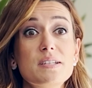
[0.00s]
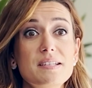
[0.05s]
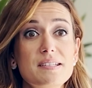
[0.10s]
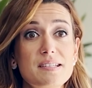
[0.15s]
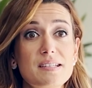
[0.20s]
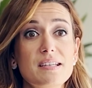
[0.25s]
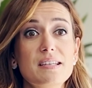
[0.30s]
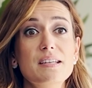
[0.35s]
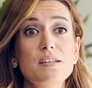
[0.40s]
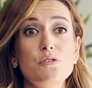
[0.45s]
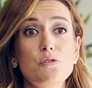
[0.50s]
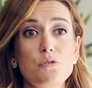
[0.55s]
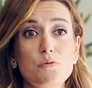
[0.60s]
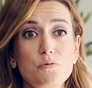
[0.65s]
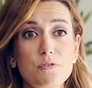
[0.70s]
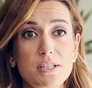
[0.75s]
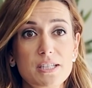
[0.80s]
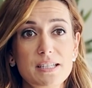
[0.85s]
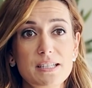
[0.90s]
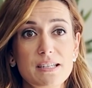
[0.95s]
essayez de
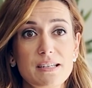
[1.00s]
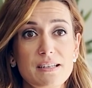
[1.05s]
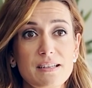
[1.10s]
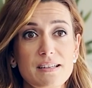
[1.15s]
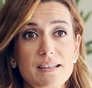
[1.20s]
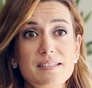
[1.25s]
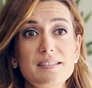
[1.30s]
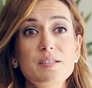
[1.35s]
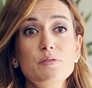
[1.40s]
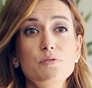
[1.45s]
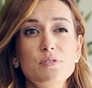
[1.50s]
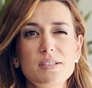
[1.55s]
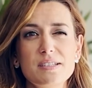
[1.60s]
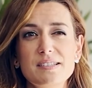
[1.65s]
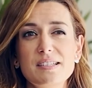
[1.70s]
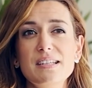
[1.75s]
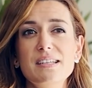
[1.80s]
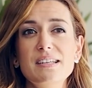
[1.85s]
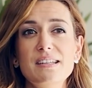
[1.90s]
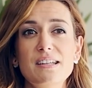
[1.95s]
communiquer, et si vous
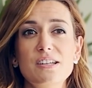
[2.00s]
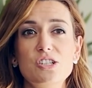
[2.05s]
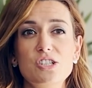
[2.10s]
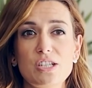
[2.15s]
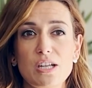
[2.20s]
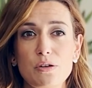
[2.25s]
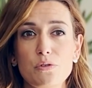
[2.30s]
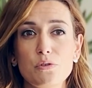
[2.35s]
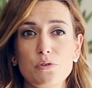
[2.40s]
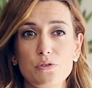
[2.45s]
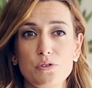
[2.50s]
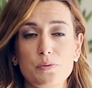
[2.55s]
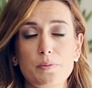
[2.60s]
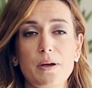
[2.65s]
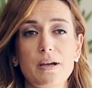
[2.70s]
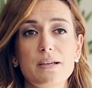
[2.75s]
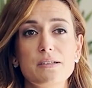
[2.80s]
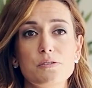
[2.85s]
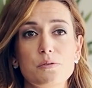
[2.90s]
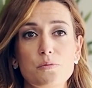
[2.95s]
essayez d'être chaleureuse
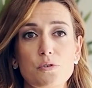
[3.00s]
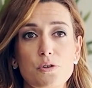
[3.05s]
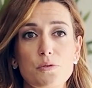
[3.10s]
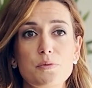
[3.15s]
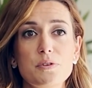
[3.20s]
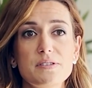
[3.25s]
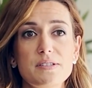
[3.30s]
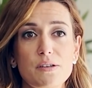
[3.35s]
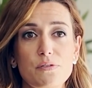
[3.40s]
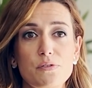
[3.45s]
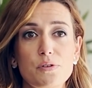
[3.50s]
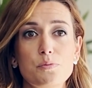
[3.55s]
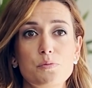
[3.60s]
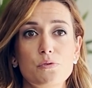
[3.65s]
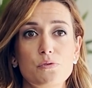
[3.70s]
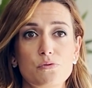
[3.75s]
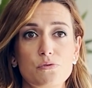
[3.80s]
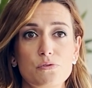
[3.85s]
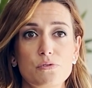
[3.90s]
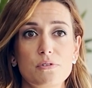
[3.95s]
par exemple, comment ça fait
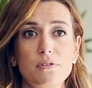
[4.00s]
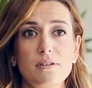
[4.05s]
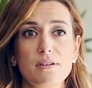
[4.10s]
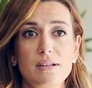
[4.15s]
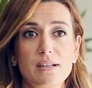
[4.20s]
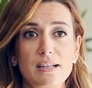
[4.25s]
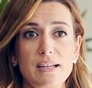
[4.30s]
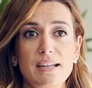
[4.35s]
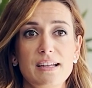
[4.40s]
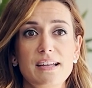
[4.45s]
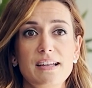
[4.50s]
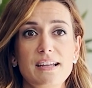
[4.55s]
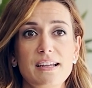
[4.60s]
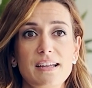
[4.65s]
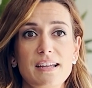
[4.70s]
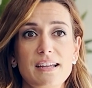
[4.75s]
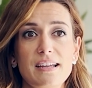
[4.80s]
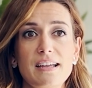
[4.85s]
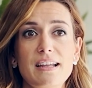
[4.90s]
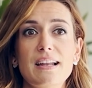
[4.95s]
pour vous
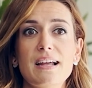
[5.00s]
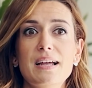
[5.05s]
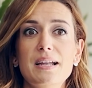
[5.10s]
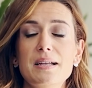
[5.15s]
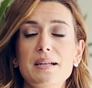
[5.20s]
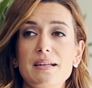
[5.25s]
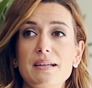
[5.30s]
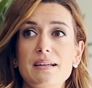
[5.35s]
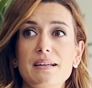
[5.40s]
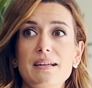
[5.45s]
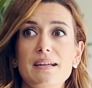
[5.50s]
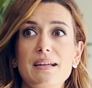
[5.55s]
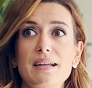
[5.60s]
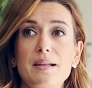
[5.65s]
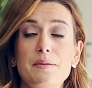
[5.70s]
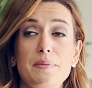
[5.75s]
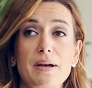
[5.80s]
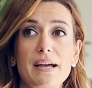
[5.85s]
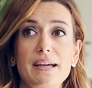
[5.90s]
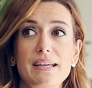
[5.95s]
Et là,
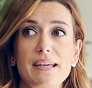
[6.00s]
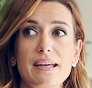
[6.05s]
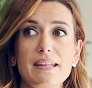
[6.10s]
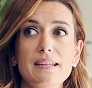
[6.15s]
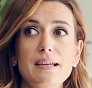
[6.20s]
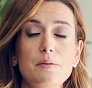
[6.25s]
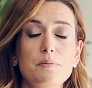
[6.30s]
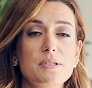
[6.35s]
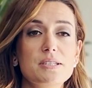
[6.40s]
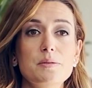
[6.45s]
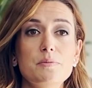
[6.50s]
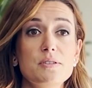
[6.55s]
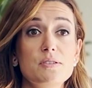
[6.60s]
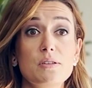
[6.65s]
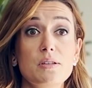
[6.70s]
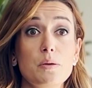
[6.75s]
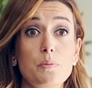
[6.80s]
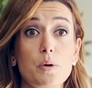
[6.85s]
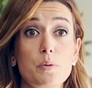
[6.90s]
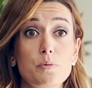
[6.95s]
elle m'a regardée, elle m'a dit, mais
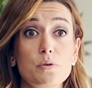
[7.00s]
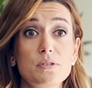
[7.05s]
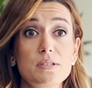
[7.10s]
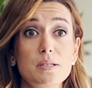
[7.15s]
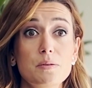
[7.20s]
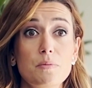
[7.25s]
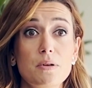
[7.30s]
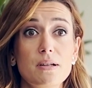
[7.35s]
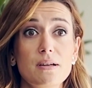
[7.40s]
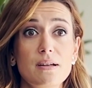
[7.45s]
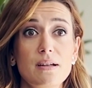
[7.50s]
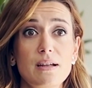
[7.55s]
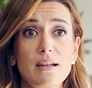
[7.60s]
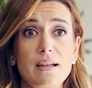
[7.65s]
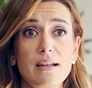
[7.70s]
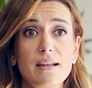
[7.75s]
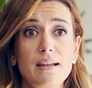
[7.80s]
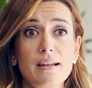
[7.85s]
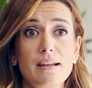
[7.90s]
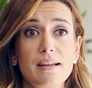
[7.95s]
ce n'est pas possible.
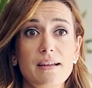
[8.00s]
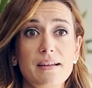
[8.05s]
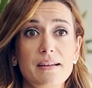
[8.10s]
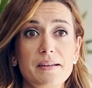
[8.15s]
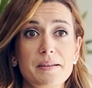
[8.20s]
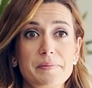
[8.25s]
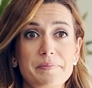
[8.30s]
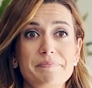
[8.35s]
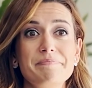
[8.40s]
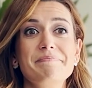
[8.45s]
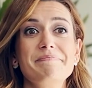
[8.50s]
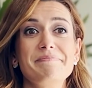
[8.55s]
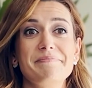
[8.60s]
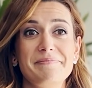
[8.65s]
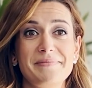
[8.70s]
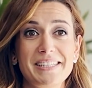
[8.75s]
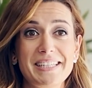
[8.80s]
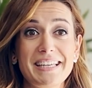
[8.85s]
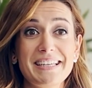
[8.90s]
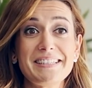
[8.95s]

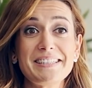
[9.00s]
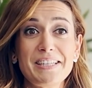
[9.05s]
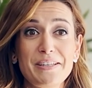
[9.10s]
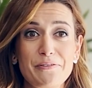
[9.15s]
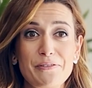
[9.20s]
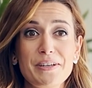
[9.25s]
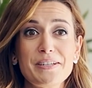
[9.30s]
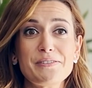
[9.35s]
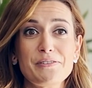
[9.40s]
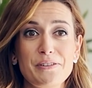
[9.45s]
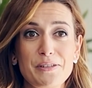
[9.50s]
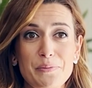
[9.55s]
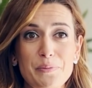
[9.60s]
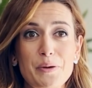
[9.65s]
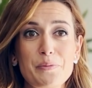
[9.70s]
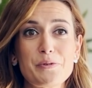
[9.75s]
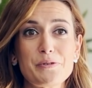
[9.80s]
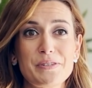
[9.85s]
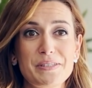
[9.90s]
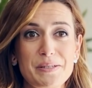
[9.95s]
Mais qu'est-ce qui fait que ce n'est
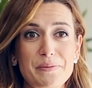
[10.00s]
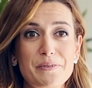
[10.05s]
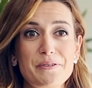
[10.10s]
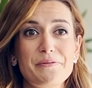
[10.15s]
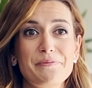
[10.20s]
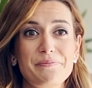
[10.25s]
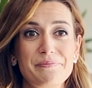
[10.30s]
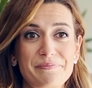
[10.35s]
pas possible